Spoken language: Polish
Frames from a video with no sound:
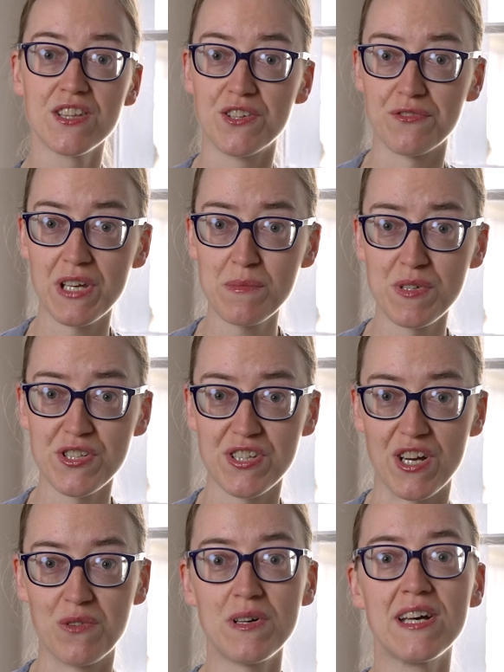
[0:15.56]
Dowiemy
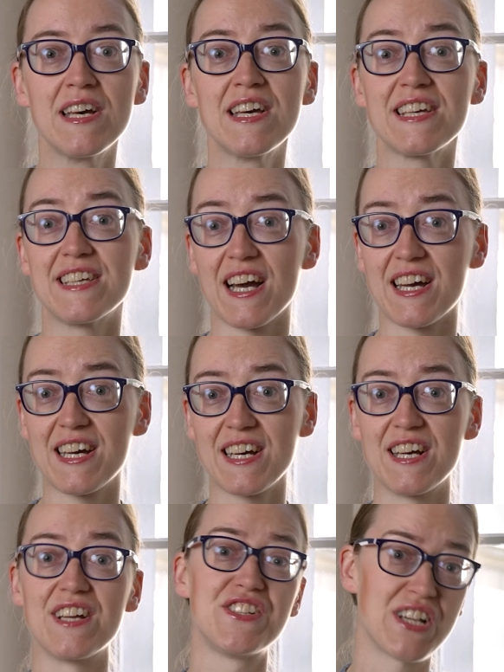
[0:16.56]
się, jak
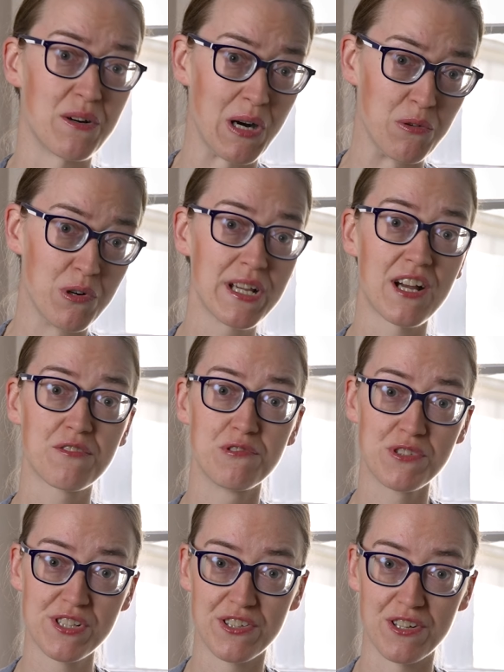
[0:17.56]
działało, jak
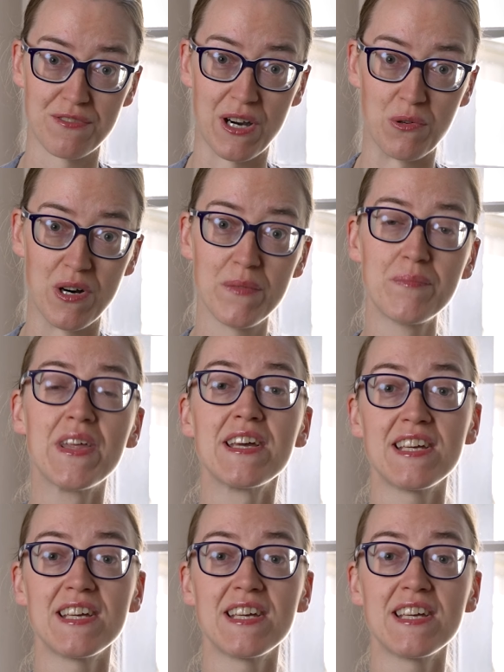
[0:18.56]
funkcjonowało,